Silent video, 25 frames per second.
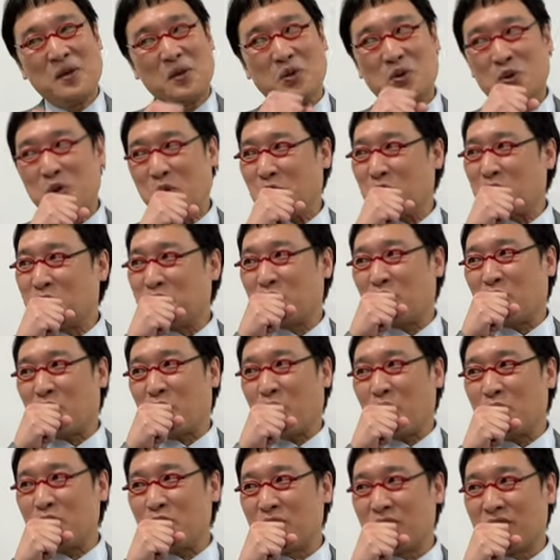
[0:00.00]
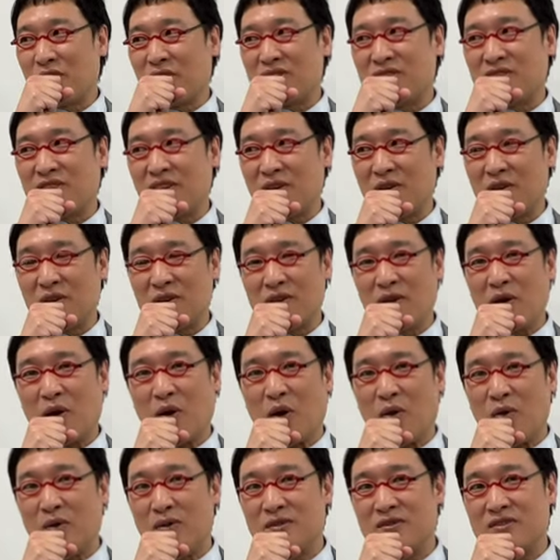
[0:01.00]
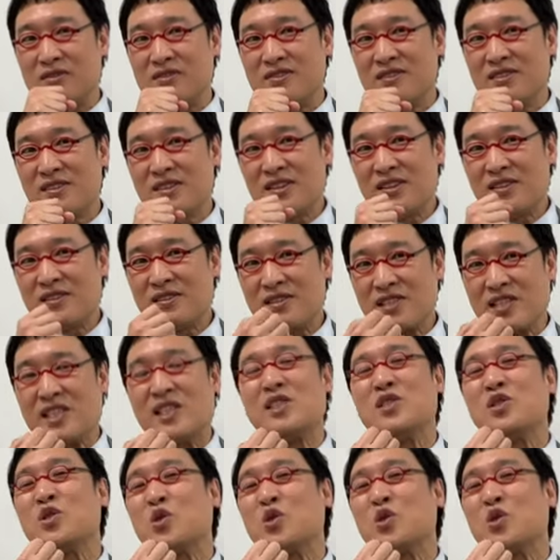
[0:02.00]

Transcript: ちょっとこの方はなんか緊